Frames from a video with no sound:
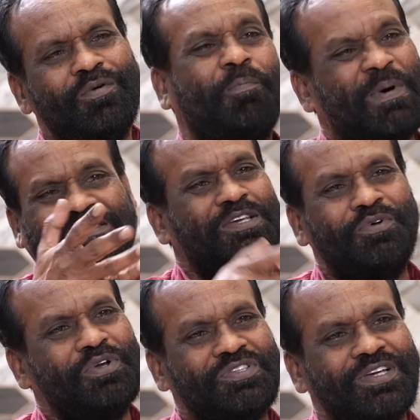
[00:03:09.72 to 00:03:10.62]
ఓ
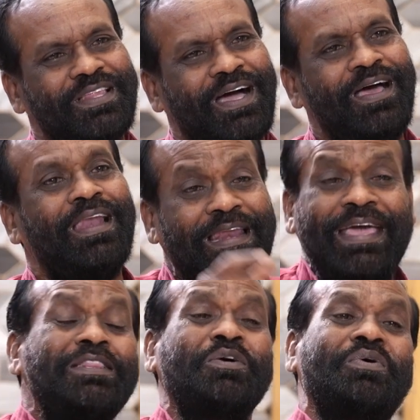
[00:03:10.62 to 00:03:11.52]
పచ్చగుండొచ్చు కదా
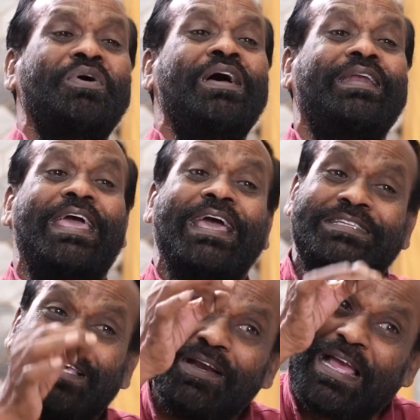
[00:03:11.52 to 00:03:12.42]
లేదు నేచర్